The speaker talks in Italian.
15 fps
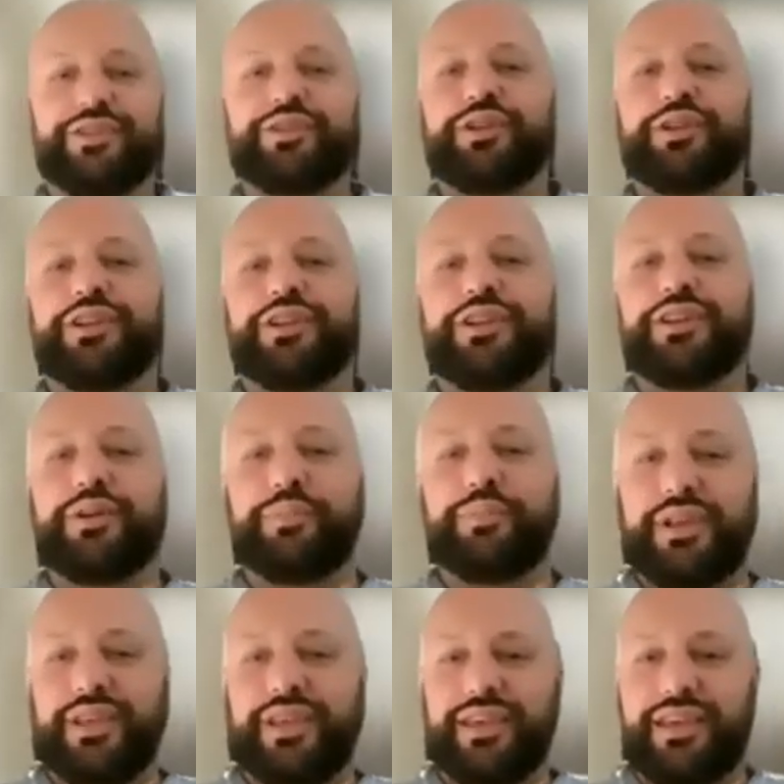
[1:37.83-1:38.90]
non
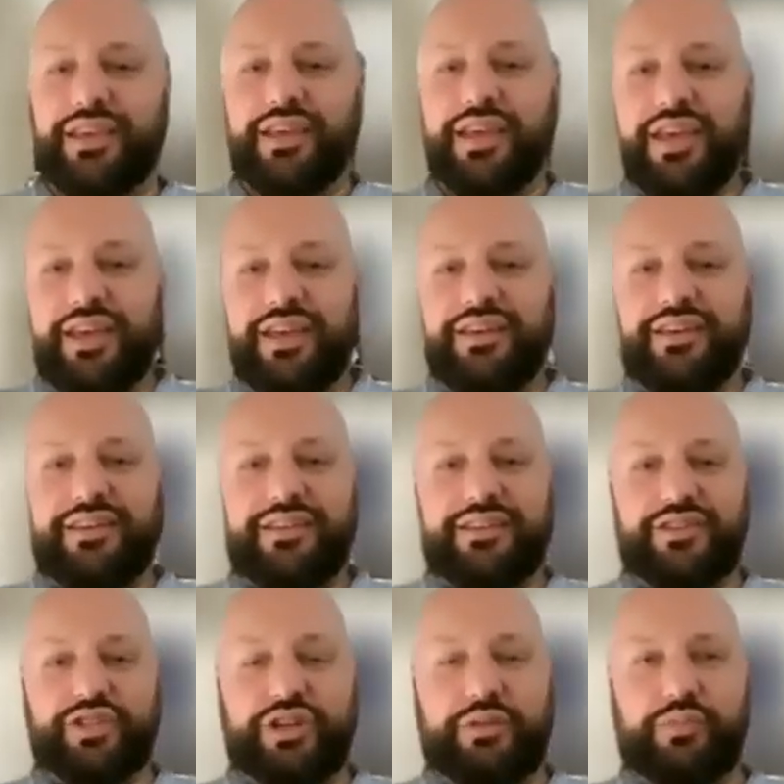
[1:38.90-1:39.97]
perché, uh,
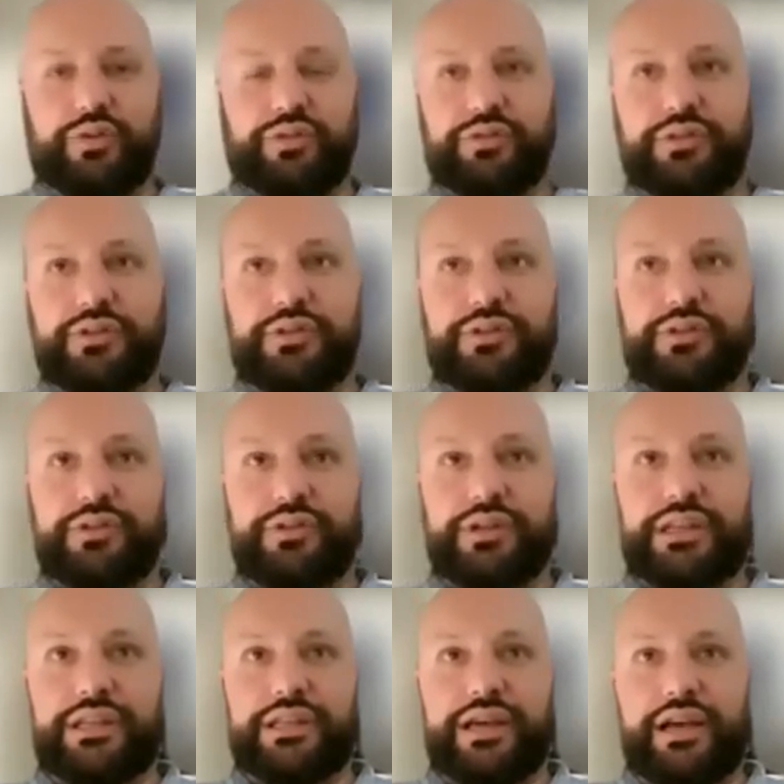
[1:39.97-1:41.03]
diciamo, non,
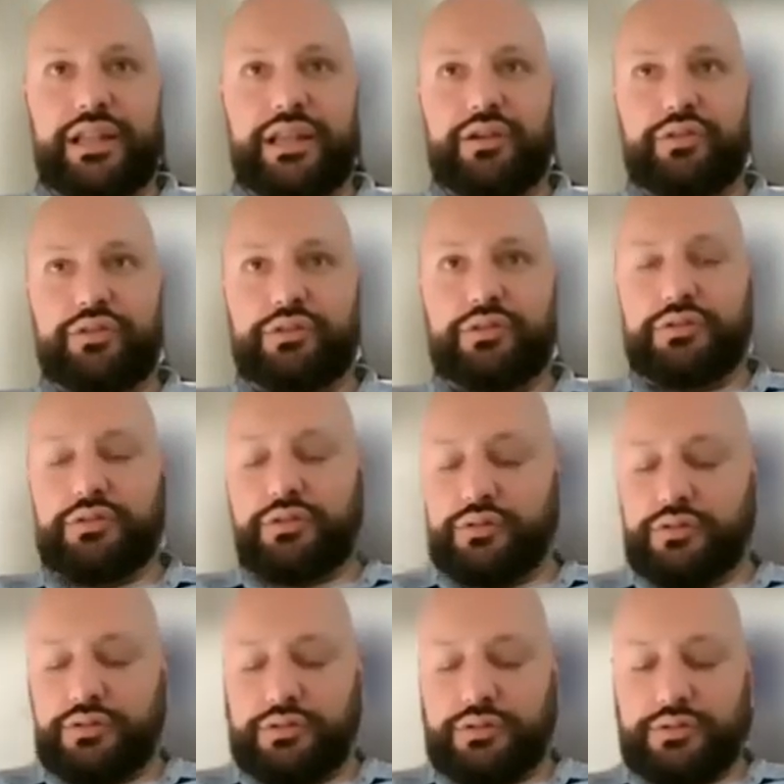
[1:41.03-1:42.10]
in Italia non,
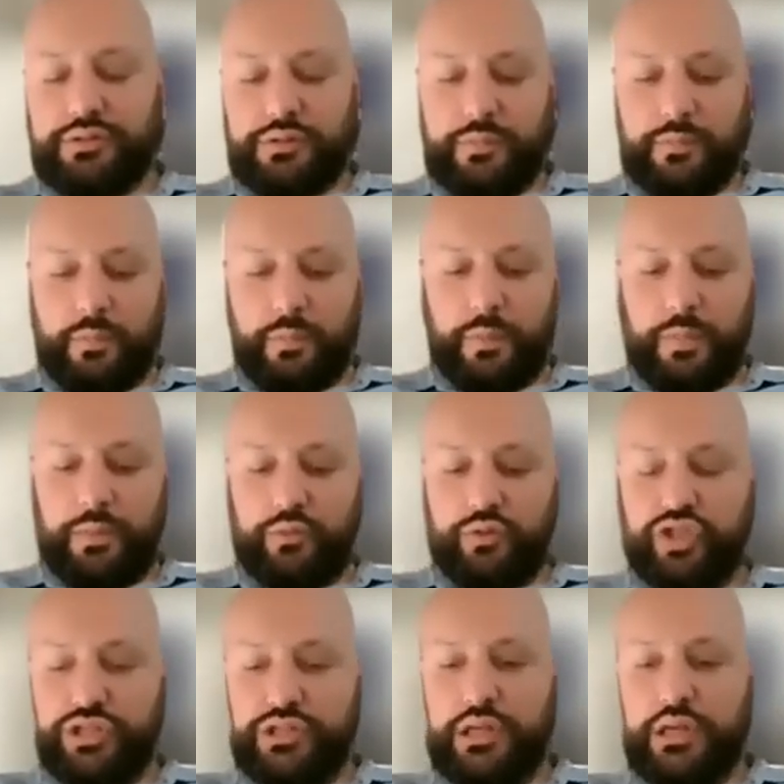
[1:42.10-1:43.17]
non non
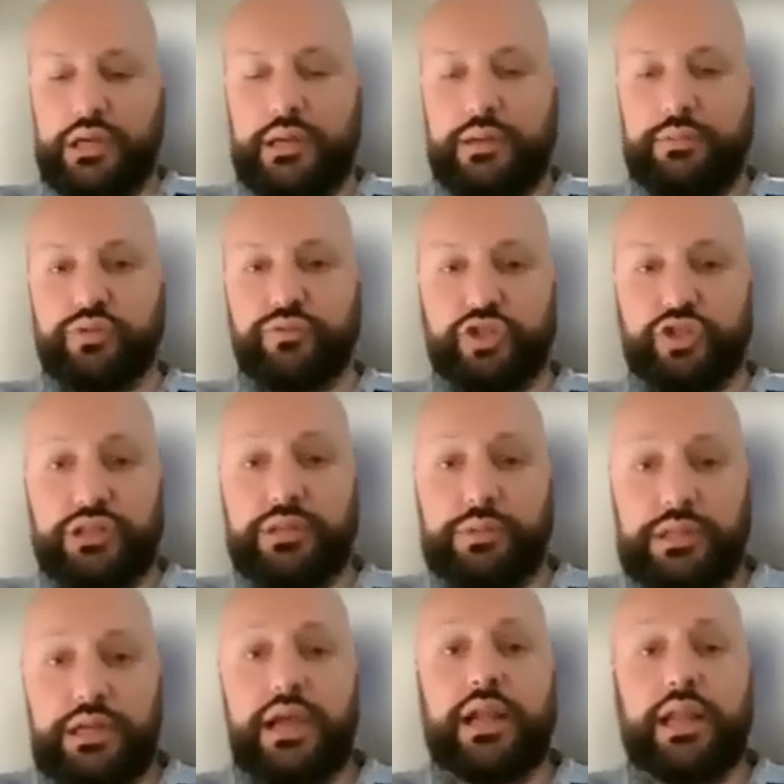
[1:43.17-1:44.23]
ci sia sufficiente
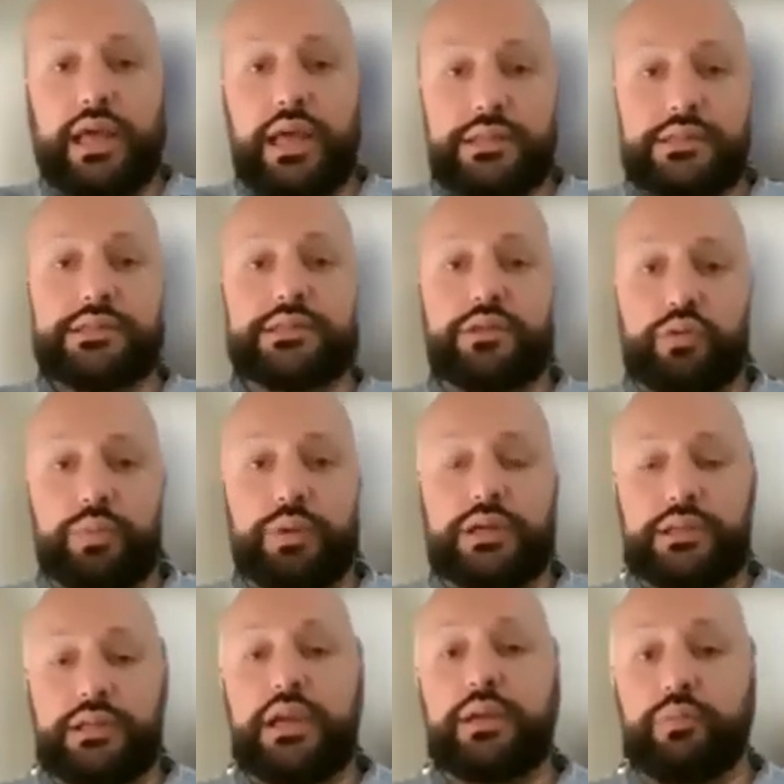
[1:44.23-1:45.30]
materiale, anzi noi
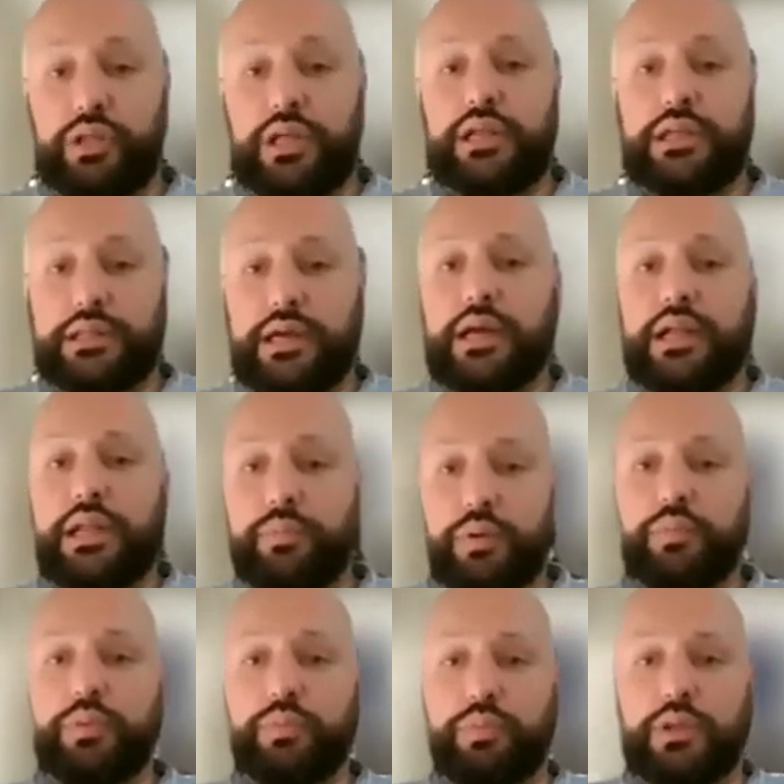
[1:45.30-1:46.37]
partiremo dall'Italia
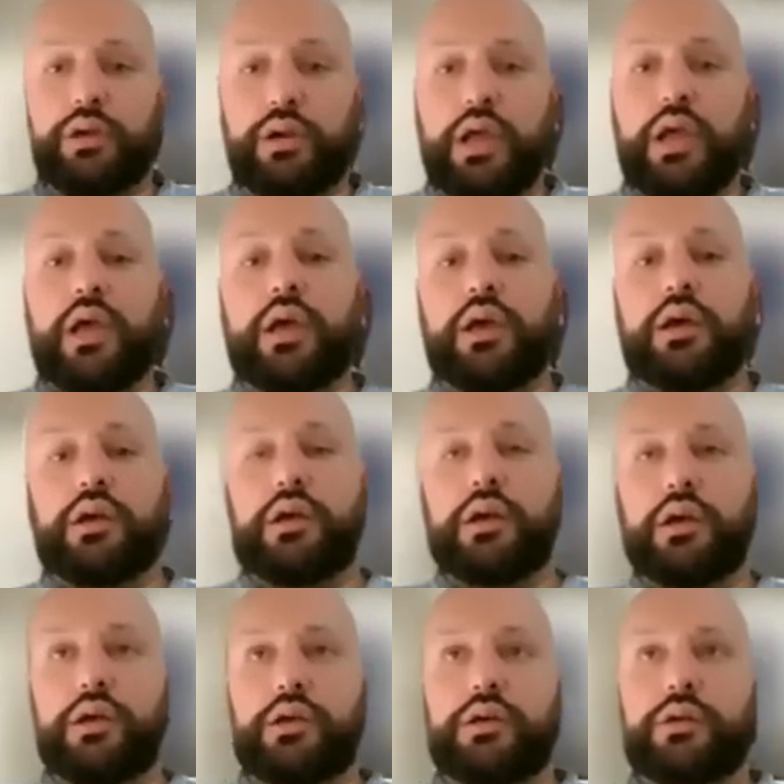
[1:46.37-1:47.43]
proprio per
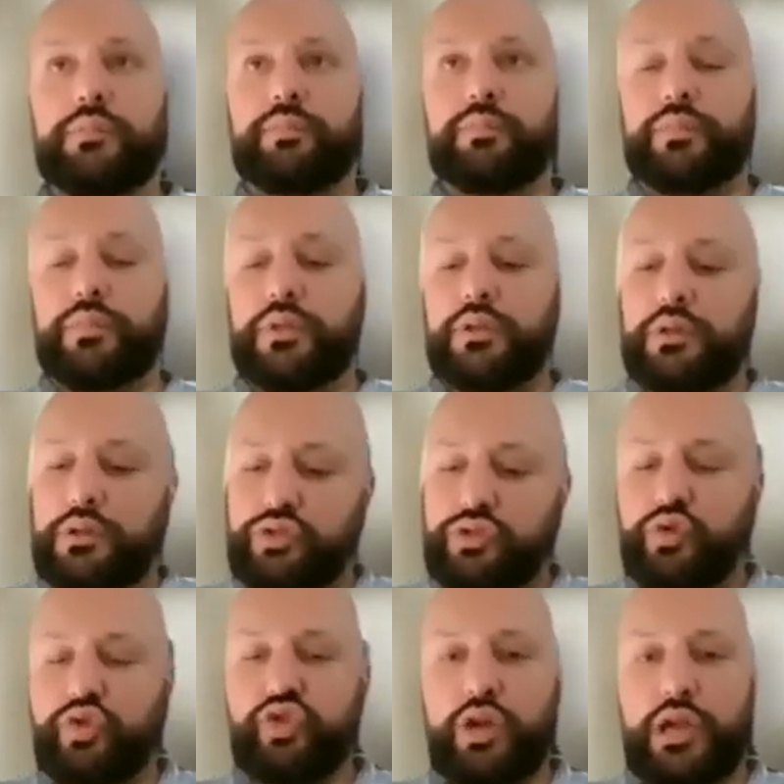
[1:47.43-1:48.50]
uh,
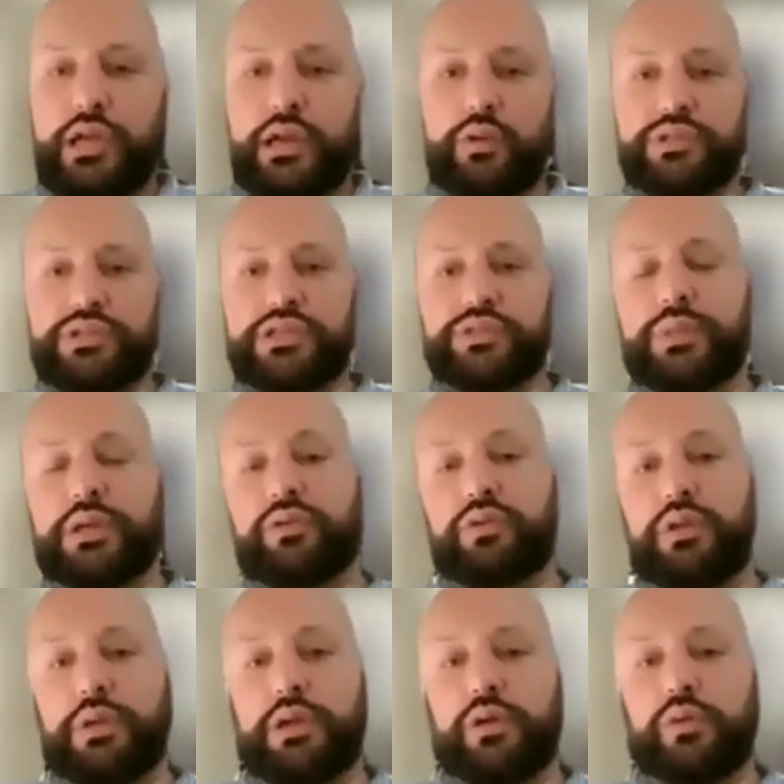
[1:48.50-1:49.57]
snocciolare questo aspetto
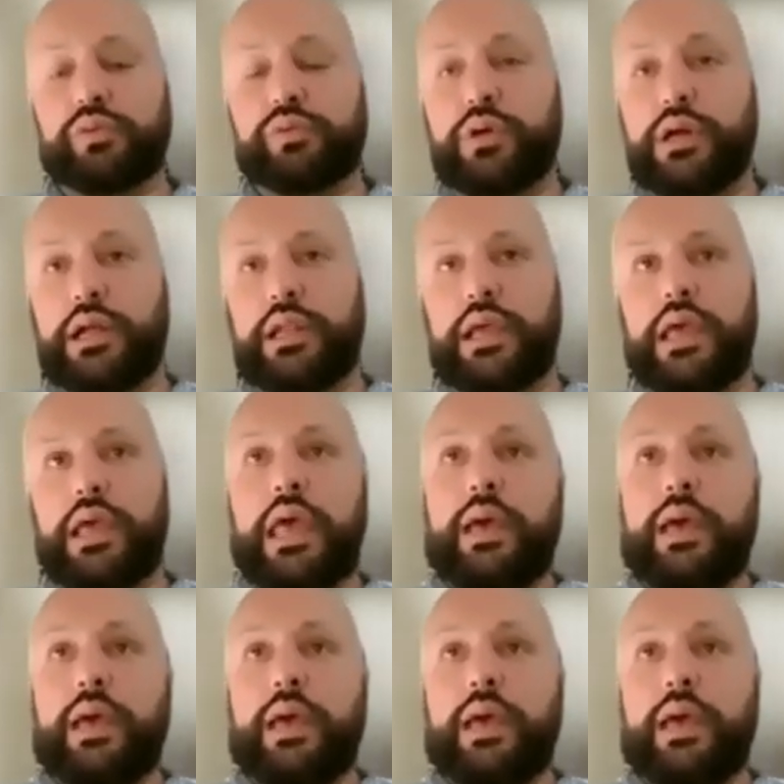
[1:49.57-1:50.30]
dei beni culturali,